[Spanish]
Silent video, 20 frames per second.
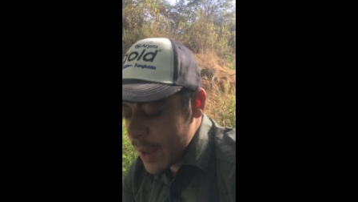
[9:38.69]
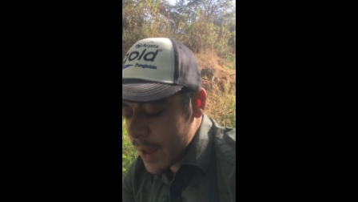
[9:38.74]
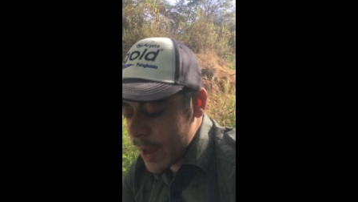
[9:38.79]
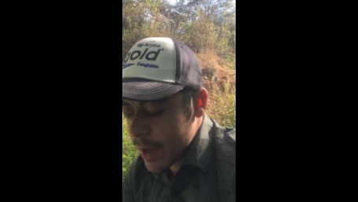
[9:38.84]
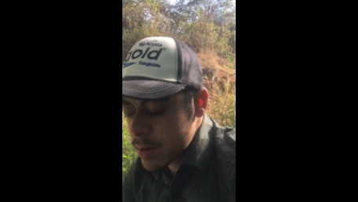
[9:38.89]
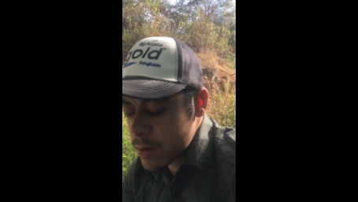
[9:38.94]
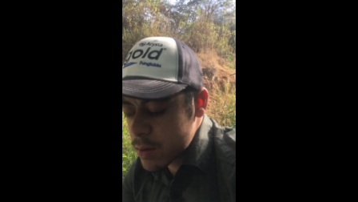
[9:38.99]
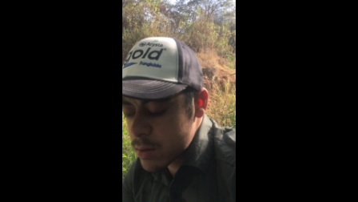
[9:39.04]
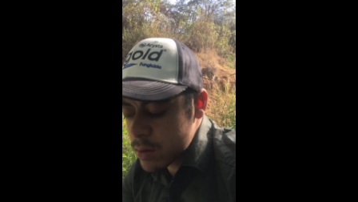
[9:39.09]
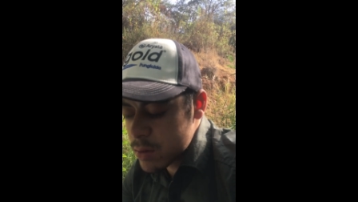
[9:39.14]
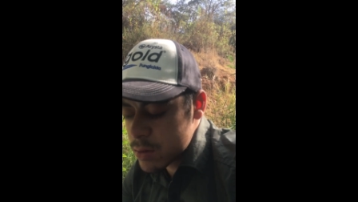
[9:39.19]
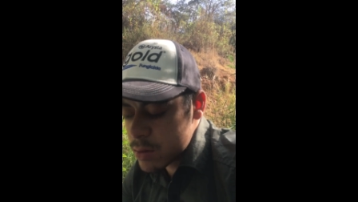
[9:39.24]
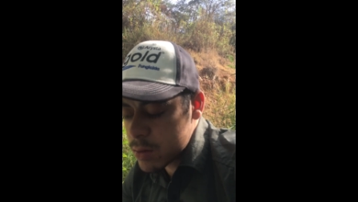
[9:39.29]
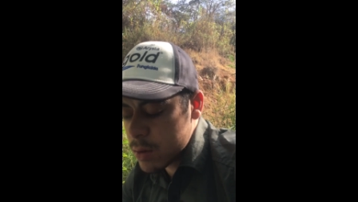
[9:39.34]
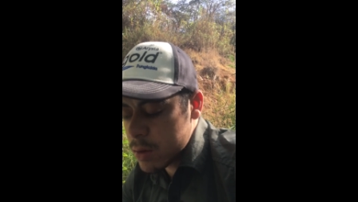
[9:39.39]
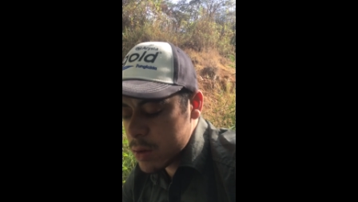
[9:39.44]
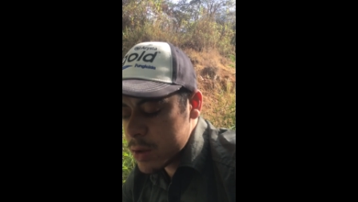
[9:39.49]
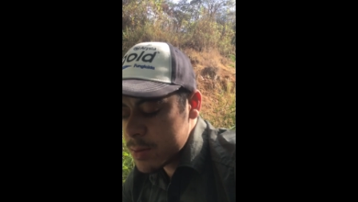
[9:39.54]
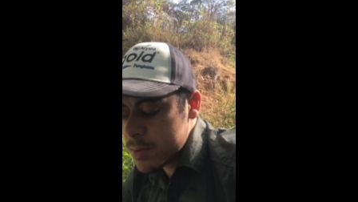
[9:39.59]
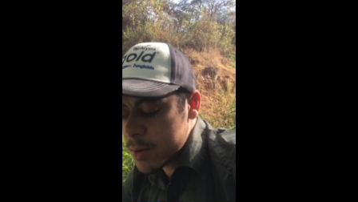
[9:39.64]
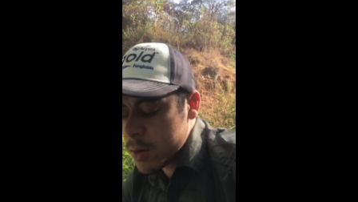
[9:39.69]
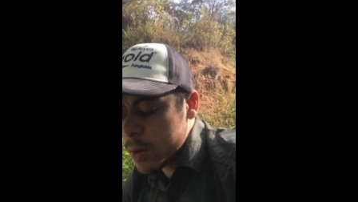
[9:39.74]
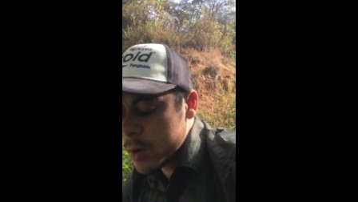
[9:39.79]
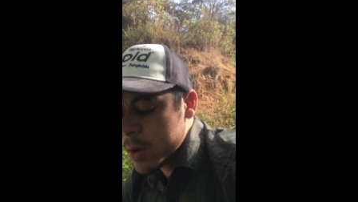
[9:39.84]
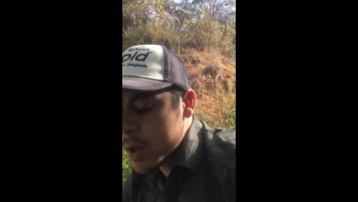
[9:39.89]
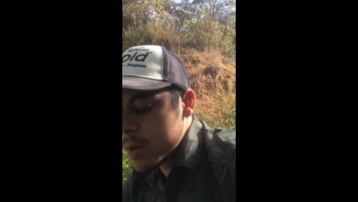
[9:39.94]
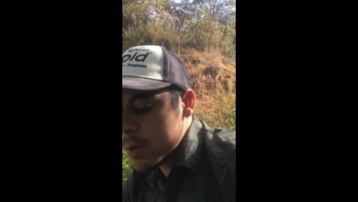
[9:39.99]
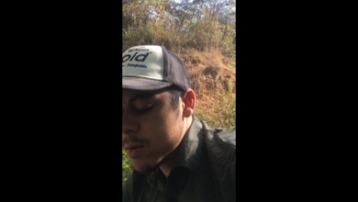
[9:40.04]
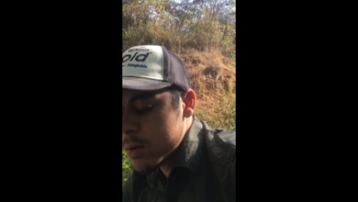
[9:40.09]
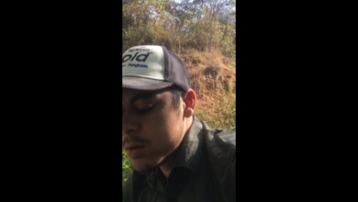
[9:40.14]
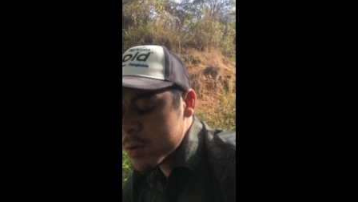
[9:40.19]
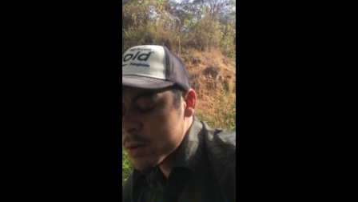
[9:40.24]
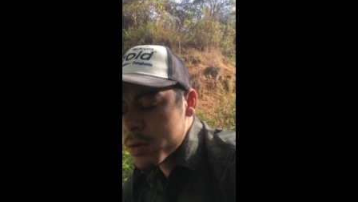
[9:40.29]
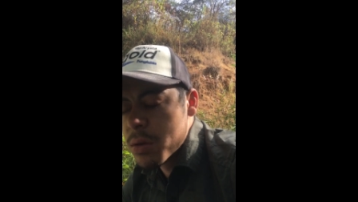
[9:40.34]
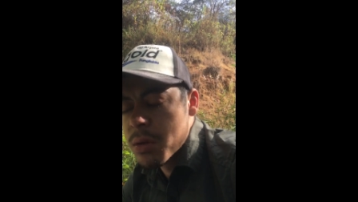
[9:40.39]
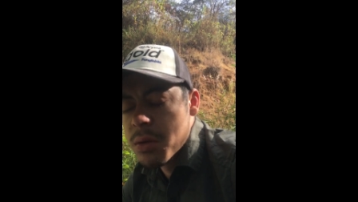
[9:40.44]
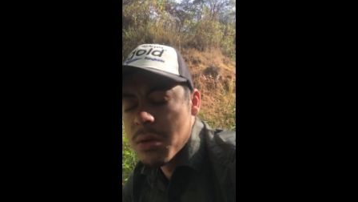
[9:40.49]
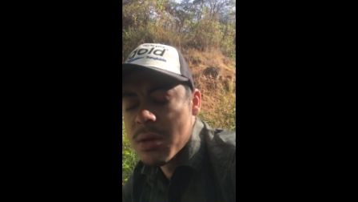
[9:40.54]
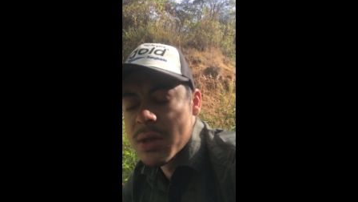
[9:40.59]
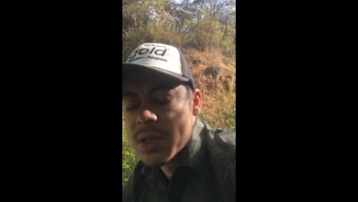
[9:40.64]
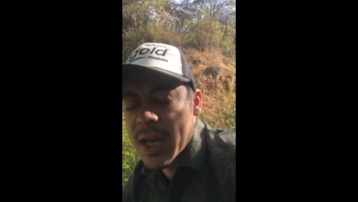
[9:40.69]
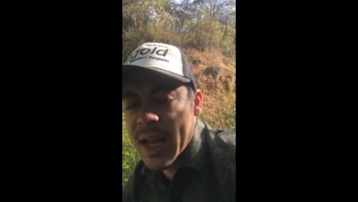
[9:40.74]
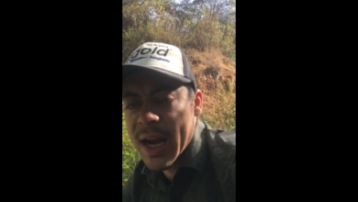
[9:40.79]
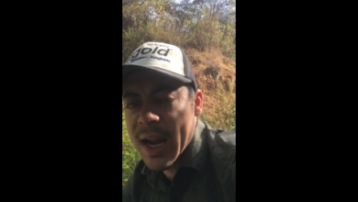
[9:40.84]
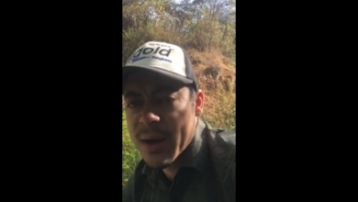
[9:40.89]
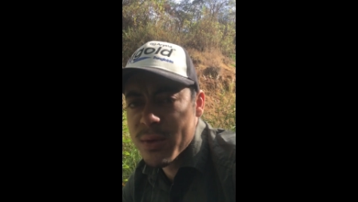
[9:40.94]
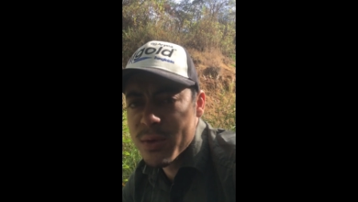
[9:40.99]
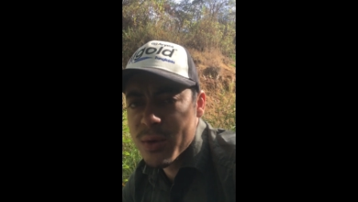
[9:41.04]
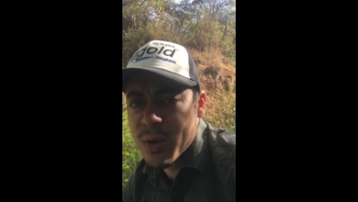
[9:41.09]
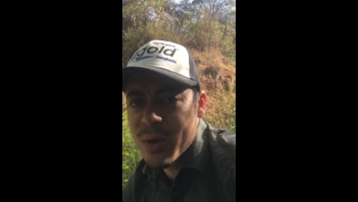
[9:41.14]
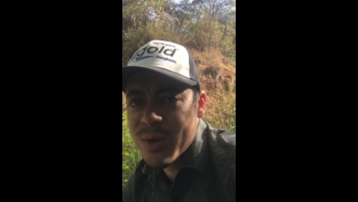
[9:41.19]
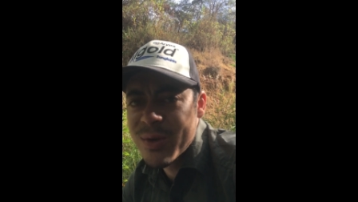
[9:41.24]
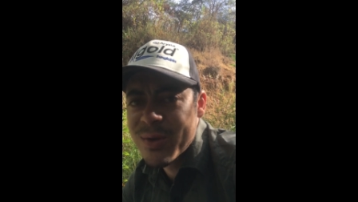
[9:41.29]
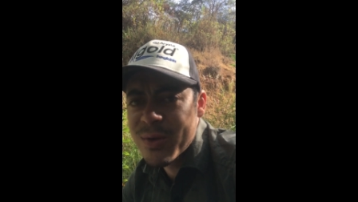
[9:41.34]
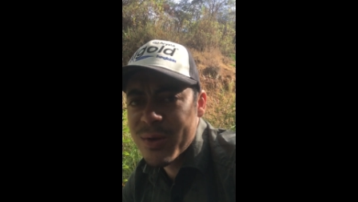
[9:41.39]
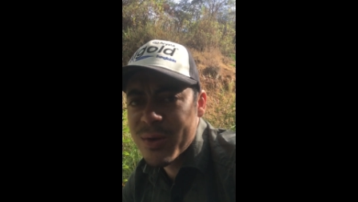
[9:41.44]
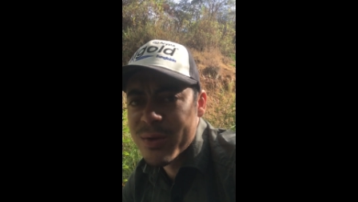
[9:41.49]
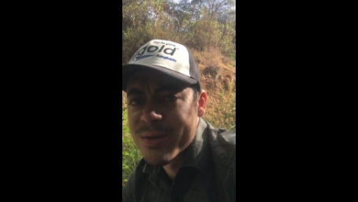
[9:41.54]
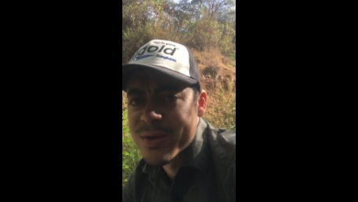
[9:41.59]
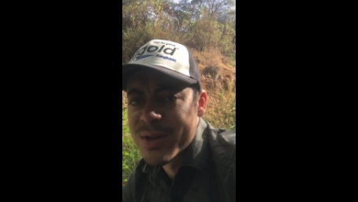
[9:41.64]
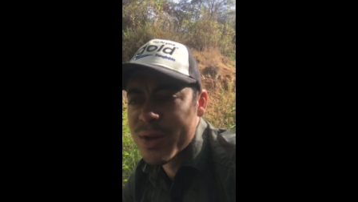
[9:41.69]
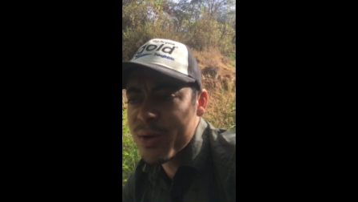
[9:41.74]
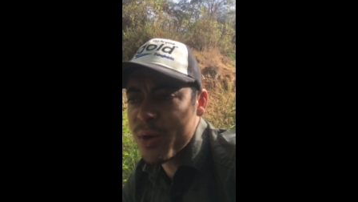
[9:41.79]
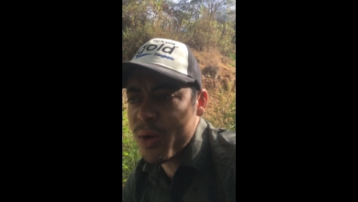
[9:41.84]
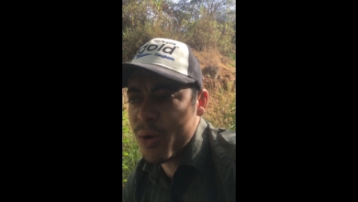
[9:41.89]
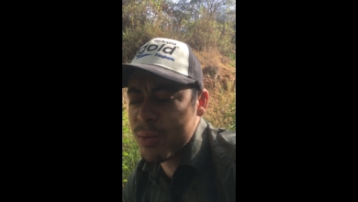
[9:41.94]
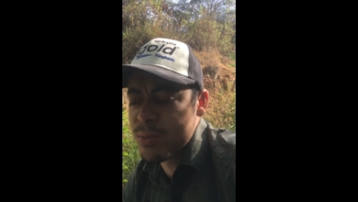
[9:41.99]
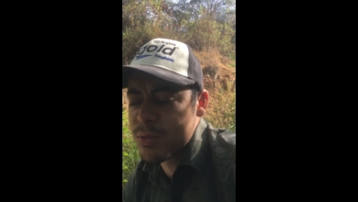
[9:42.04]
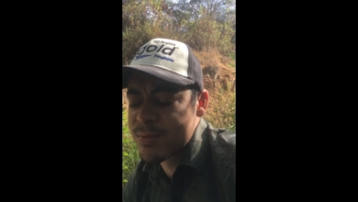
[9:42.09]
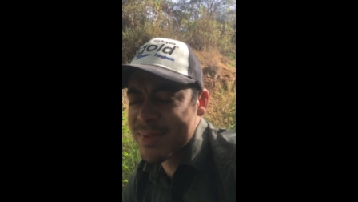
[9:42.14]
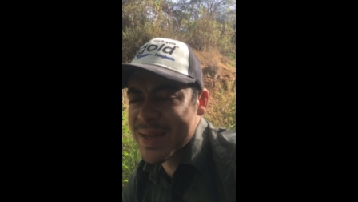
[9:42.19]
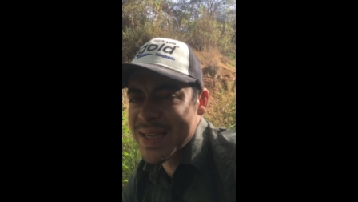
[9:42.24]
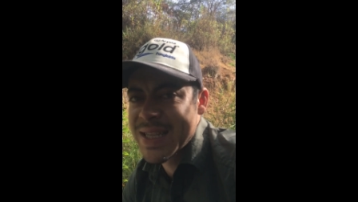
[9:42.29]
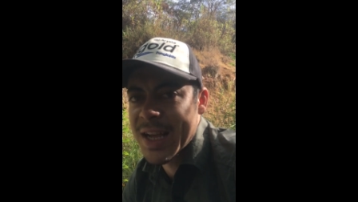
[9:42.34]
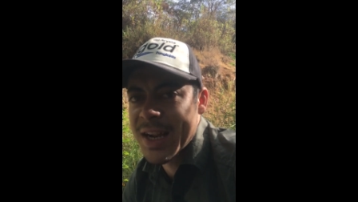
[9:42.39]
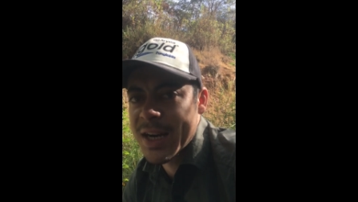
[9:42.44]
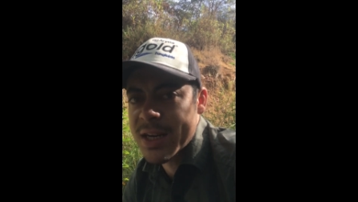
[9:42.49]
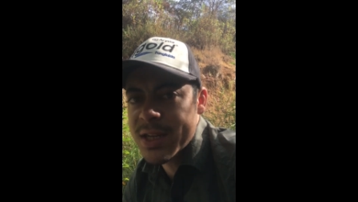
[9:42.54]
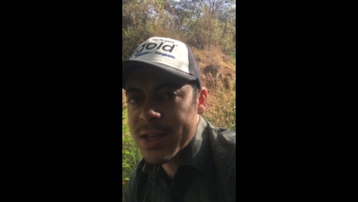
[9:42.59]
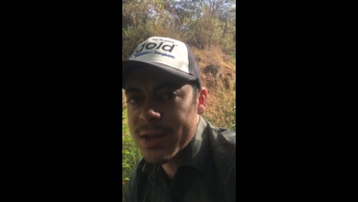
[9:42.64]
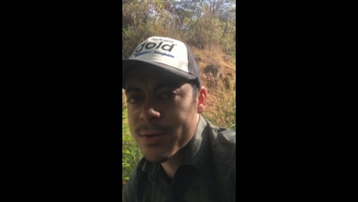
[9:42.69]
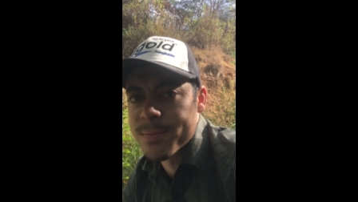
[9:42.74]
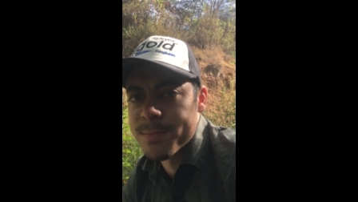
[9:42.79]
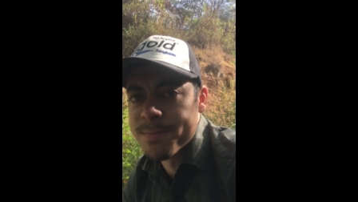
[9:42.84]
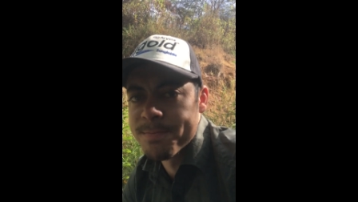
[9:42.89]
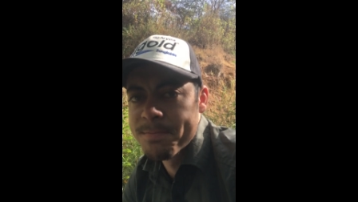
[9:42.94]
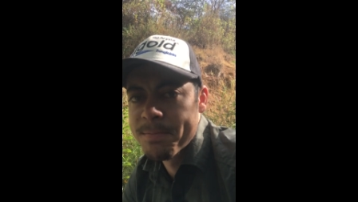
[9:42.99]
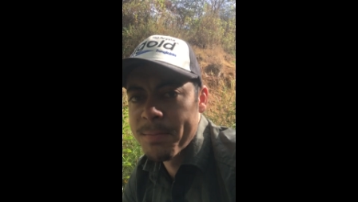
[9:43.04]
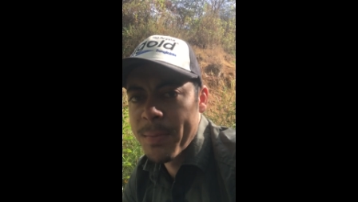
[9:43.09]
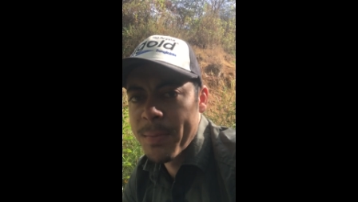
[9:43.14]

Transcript: Esos controles biológicos será un hongo conocido como metarrhizum.